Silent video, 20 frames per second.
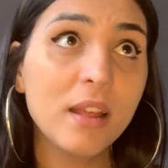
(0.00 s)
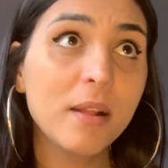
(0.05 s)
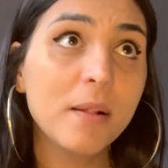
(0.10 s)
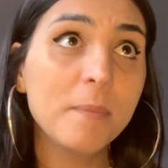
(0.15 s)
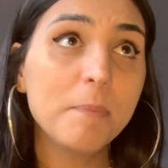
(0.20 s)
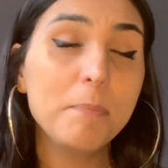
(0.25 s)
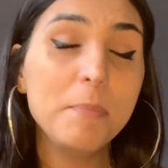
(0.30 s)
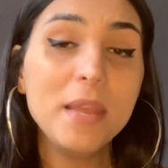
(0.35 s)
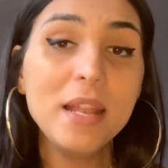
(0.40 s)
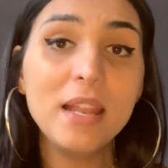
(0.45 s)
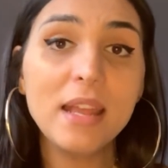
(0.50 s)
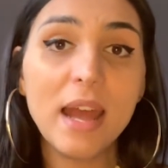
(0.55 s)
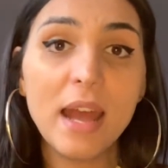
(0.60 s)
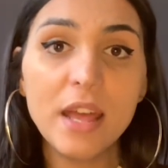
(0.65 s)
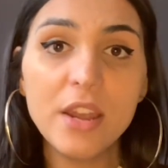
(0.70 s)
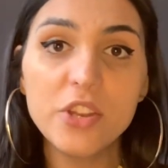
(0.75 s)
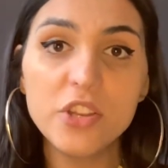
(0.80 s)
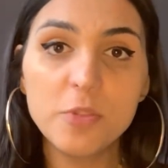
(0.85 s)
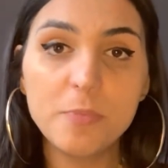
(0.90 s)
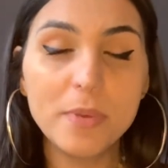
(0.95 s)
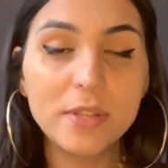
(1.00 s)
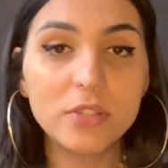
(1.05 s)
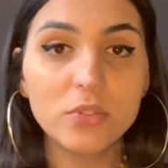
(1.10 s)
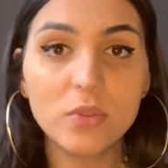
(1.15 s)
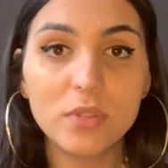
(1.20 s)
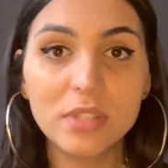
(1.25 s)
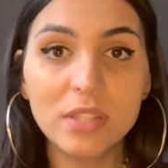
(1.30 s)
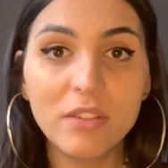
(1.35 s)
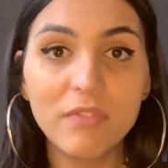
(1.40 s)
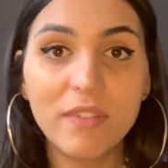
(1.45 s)
milhares de
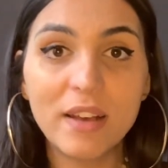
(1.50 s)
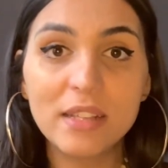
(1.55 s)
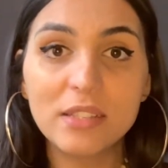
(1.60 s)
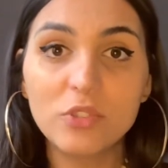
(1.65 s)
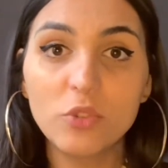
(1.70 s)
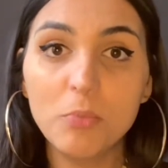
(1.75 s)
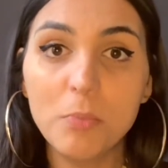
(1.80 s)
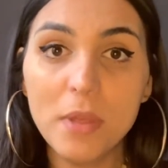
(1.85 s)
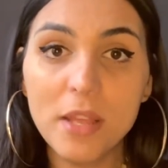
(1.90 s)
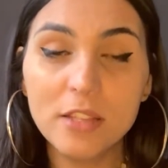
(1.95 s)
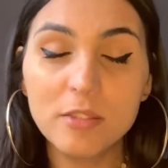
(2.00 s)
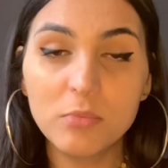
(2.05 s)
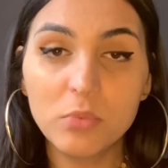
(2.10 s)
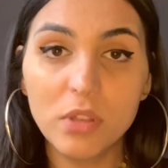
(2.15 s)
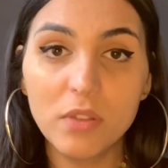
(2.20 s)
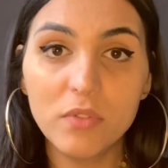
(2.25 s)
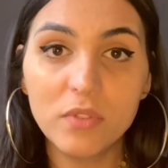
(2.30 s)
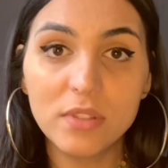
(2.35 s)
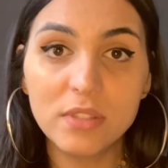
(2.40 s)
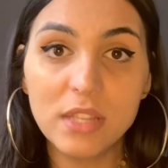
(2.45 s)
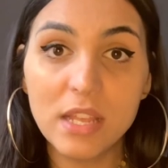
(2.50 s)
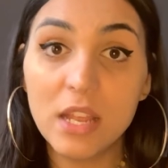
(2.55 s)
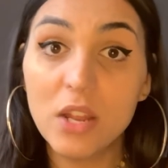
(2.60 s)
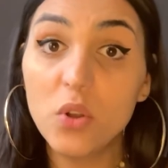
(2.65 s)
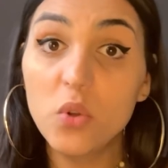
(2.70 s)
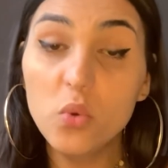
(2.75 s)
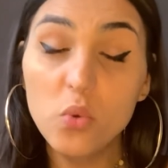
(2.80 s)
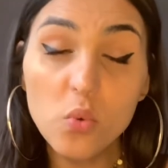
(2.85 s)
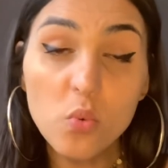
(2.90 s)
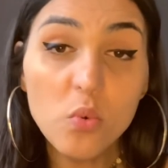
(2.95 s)
pessoas que façam o mesmo que você,
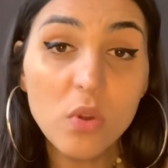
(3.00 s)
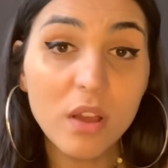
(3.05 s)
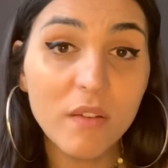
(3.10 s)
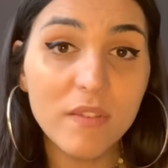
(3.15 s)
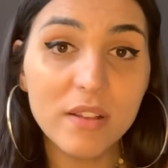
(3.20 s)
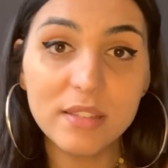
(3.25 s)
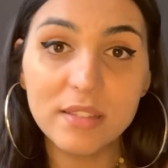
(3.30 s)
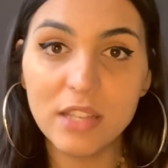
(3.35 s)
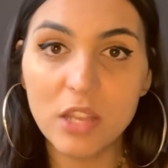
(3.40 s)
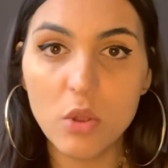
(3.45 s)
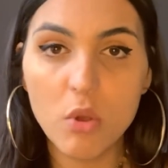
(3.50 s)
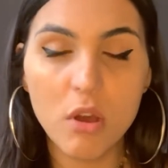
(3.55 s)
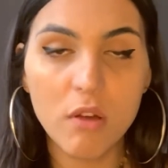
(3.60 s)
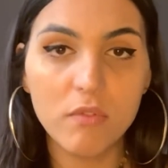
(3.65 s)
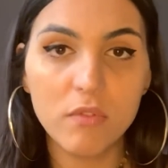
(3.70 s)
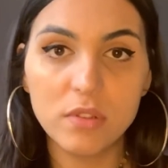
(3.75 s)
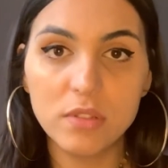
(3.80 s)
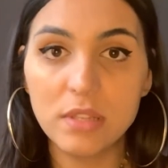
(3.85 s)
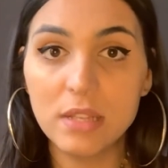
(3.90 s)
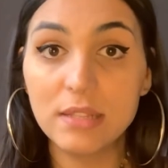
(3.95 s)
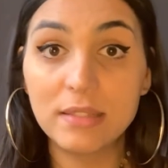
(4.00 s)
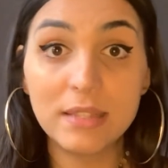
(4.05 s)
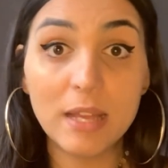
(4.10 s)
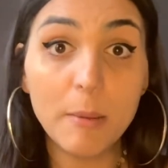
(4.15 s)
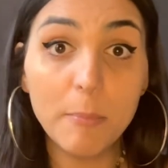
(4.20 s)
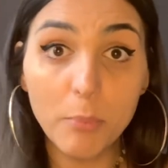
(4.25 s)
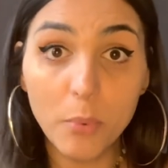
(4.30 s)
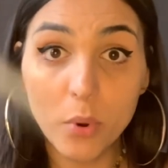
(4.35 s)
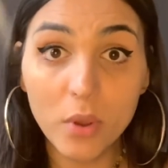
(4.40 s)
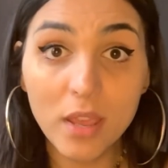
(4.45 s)
nunca vai ser igual a você,
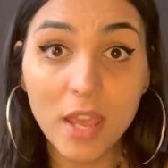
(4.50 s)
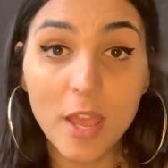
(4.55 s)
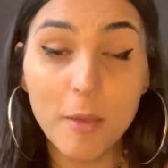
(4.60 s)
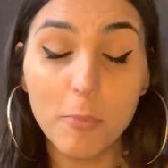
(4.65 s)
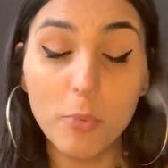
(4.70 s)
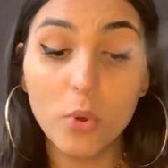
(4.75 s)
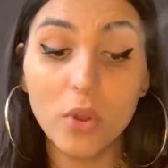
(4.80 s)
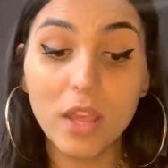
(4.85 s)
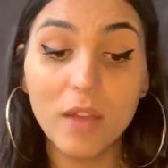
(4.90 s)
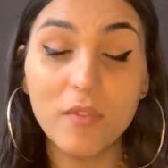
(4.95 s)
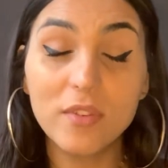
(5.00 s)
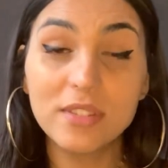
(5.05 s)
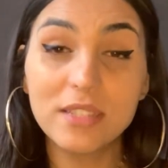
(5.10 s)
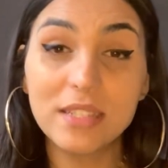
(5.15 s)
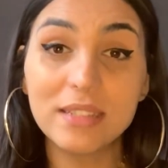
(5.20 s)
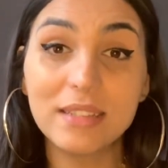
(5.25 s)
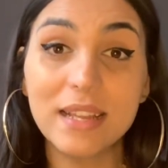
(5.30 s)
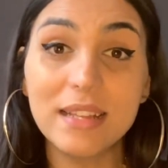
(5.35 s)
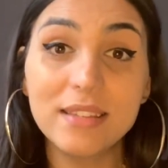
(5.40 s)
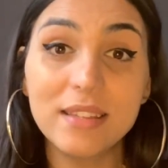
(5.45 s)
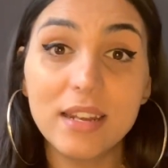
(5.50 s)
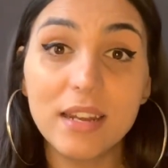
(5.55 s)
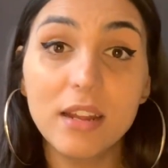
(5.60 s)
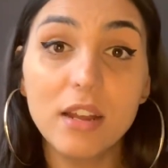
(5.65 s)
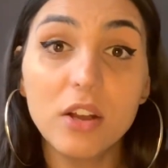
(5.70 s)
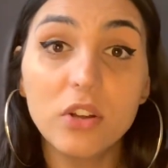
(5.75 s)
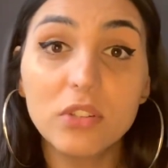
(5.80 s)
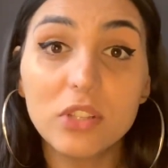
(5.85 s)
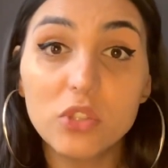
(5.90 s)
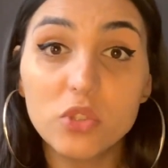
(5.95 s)
sabe por quê? Porque você está
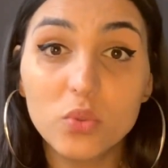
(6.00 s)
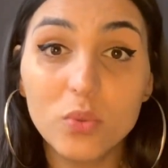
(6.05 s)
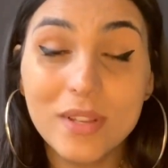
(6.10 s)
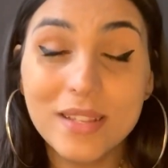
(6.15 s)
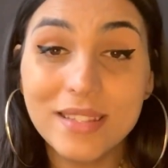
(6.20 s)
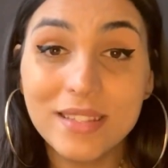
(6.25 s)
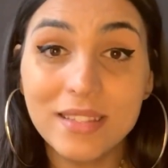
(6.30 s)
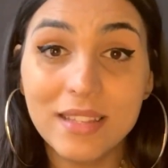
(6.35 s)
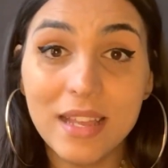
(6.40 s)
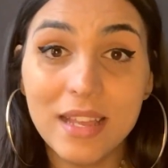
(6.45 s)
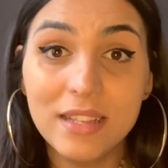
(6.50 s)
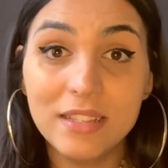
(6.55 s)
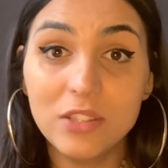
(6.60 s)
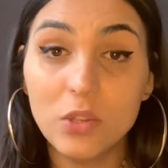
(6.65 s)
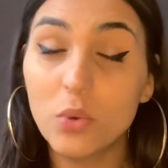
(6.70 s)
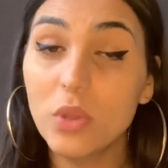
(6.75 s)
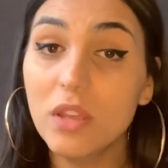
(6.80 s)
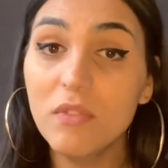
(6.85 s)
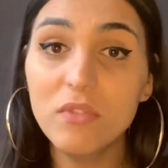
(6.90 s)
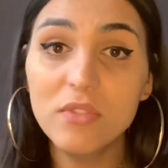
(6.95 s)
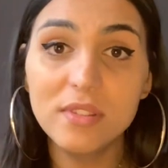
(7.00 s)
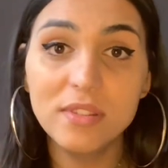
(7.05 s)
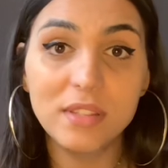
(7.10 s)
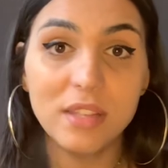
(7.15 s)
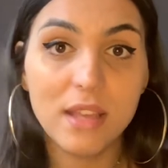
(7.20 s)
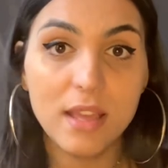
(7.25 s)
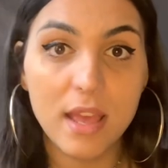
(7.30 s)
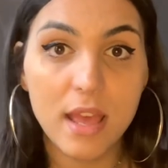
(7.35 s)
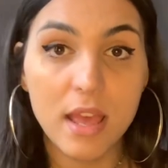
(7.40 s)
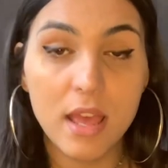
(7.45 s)
entregando a sua essência, o que
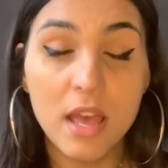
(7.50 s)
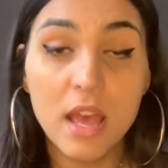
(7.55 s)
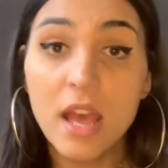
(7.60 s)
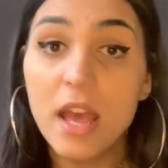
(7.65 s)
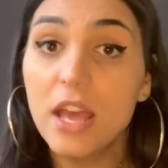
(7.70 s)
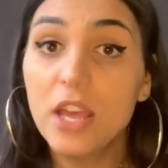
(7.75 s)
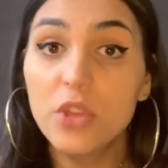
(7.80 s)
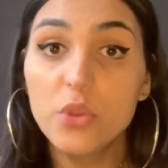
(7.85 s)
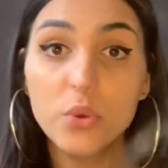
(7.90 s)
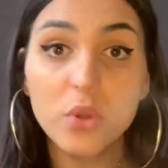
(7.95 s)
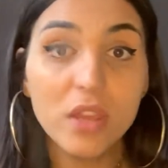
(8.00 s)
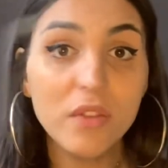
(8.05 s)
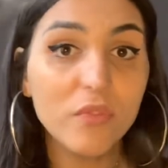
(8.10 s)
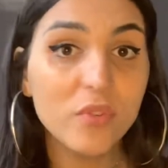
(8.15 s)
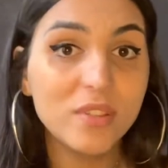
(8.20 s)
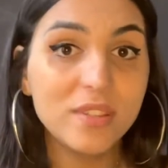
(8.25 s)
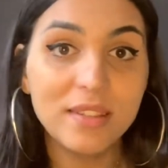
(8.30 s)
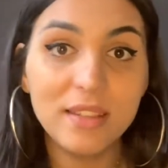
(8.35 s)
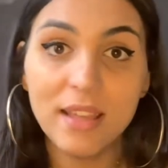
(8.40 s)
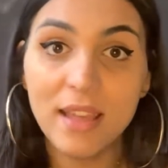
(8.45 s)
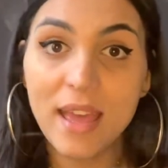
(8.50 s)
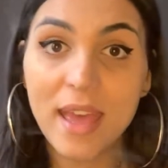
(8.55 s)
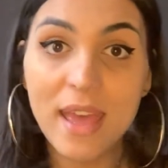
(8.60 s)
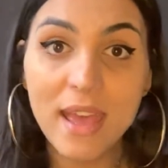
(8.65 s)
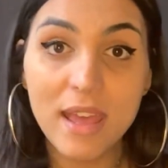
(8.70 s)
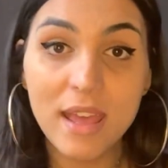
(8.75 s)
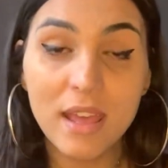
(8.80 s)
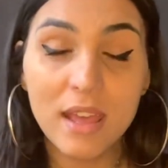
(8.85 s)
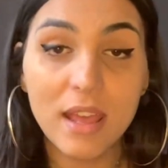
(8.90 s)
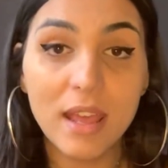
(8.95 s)
você é. E o que você
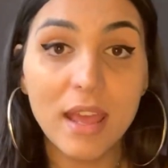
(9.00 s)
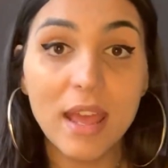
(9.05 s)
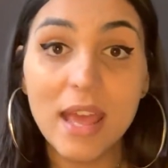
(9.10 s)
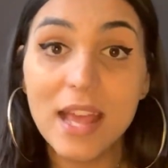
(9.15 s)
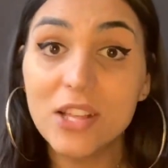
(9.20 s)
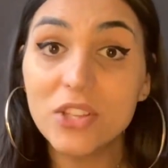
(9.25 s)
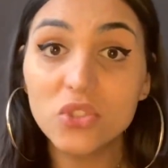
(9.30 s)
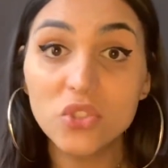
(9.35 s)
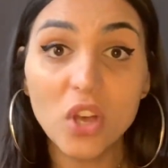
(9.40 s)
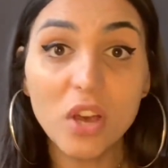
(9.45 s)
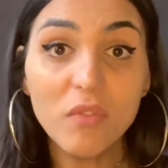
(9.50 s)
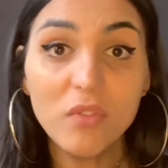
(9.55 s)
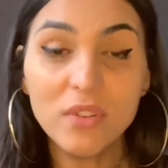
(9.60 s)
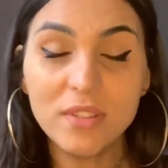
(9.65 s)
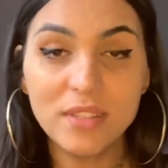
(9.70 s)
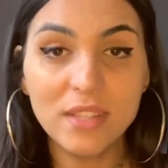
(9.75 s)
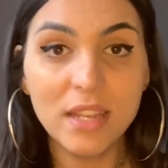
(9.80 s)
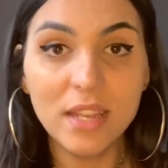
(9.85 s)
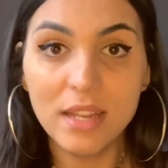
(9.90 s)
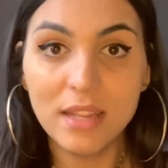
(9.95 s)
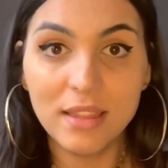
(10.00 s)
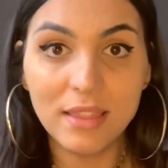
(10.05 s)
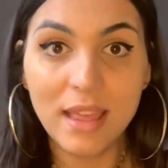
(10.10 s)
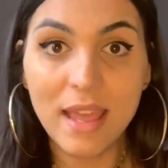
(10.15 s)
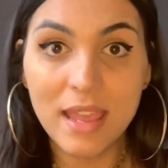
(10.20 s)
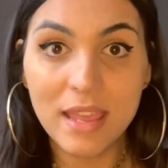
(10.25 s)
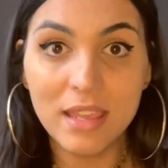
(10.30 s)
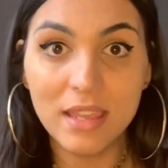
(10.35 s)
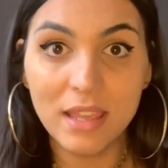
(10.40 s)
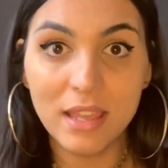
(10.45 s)
é, é só você que
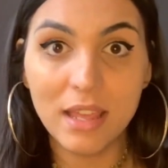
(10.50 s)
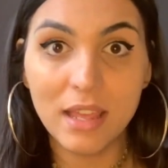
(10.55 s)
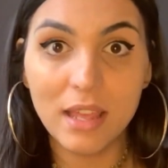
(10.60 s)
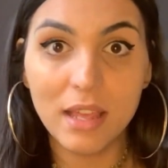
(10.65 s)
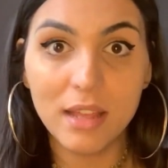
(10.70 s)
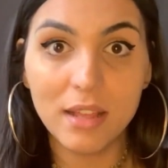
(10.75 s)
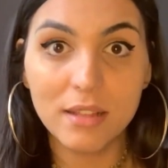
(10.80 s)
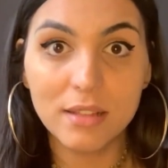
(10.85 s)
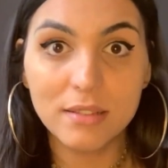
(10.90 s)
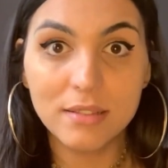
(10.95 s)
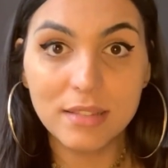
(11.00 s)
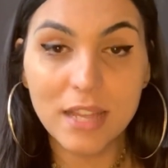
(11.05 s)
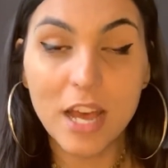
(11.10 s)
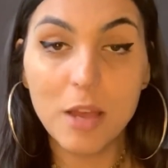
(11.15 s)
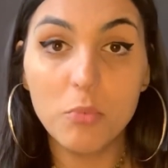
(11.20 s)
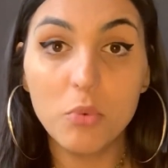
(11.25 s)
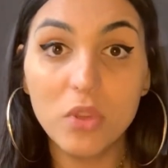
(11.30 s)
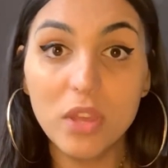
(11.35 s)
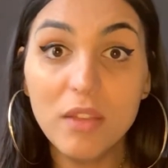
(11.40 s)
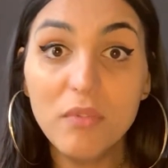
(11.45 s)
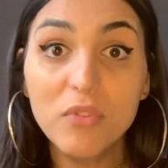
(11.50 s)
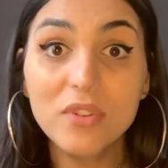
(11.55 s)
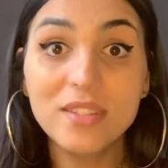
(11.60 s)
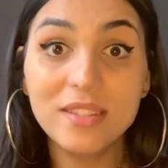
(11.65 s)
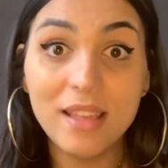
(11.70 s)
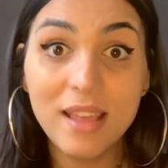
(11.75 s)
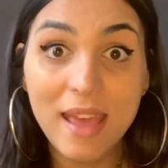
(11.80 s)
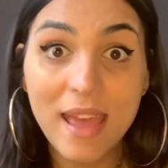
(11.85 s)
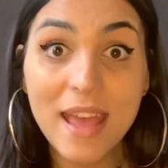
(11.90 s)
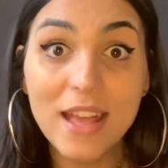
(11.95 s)
tem, sabe? O que
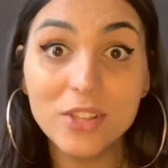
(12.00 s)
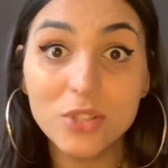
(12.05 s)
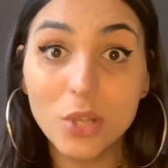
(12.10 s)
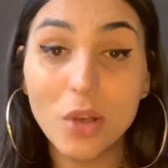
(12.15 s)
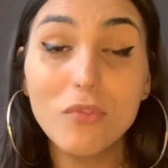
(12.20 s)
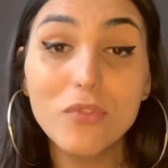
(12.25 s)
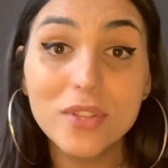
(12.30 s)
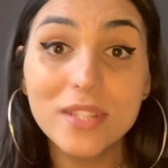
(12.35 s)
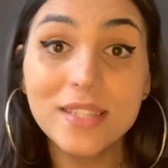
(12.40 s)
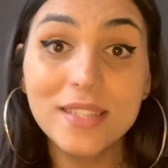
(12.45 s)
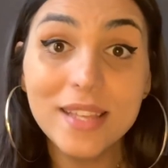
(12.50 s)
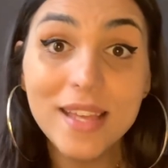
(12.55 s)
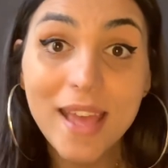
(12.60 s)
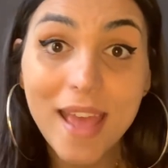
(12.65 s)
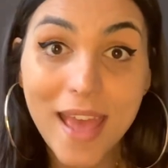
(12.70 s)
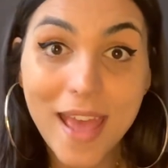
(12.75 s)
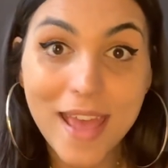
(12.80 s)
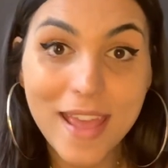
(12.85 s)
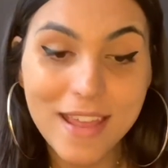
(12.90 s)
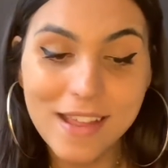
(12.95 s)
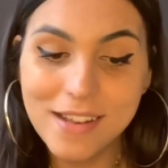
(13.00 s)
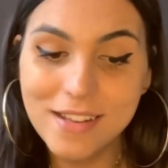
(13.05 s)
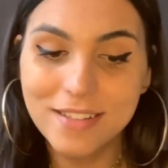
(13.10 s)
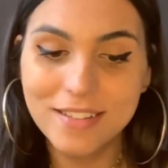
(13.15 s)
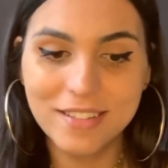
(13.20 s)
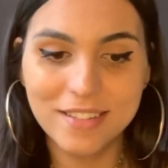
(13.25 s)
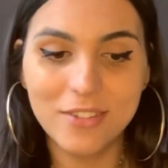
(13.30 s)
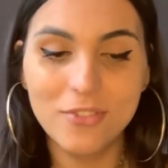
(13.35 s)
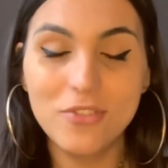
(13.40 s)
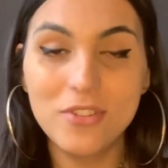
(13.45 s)
você é, só você é,
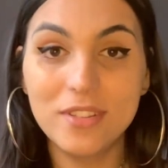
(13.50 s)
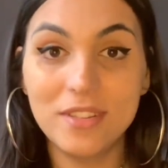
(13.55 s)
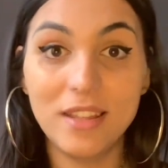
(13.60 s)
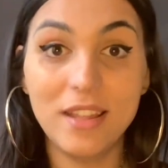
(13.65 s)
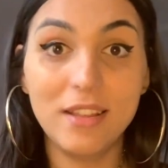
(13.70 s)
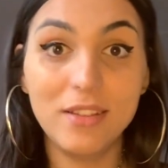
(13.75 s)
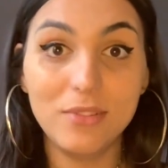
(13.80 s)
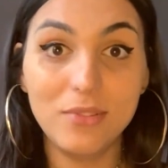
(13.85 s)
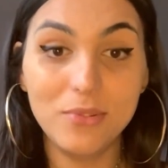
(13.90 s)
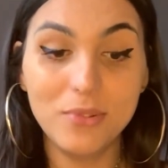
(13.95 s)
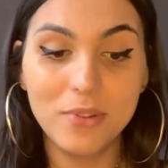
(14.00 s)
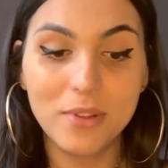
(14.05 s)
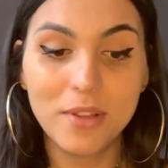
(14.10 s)
eles estão dizendo.